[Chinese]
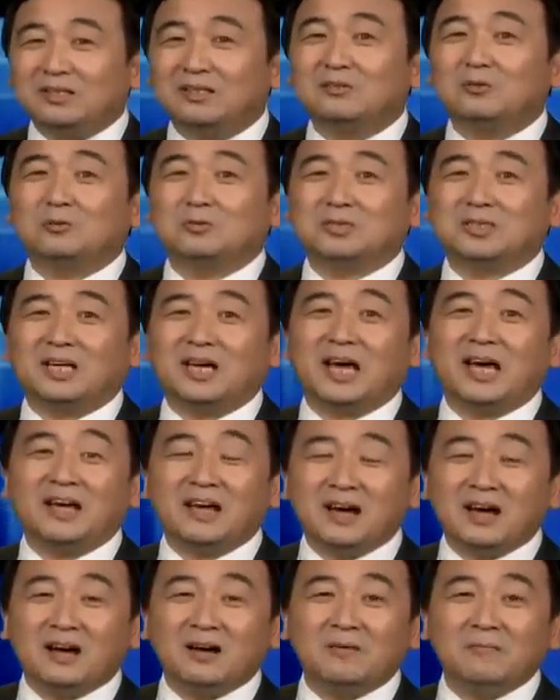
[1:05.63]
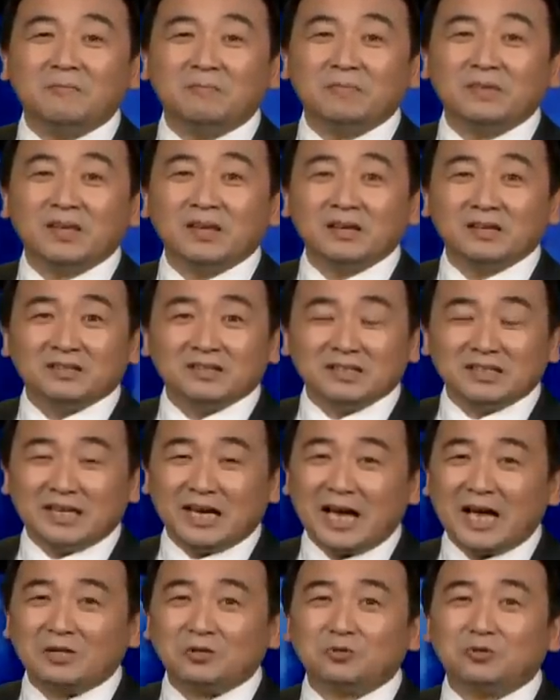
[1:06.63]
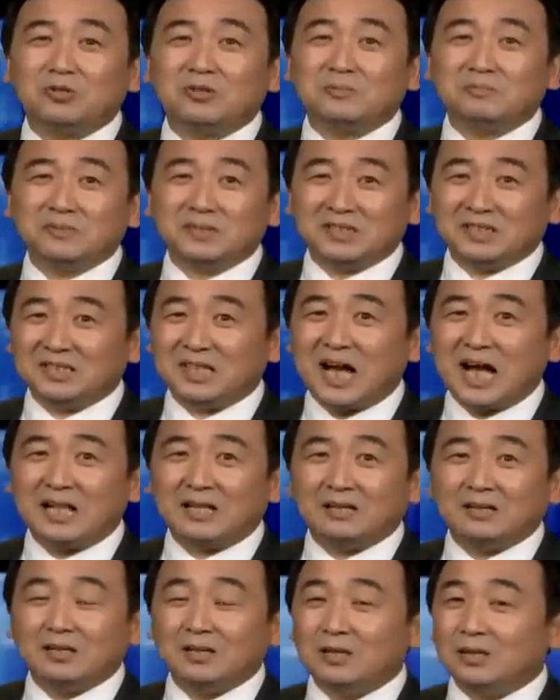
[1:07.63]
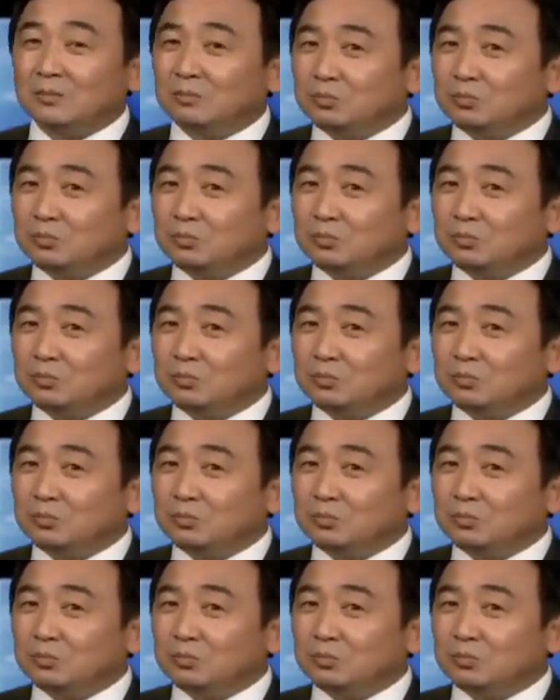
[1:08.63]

他有钱呀。那你还说什么其他的？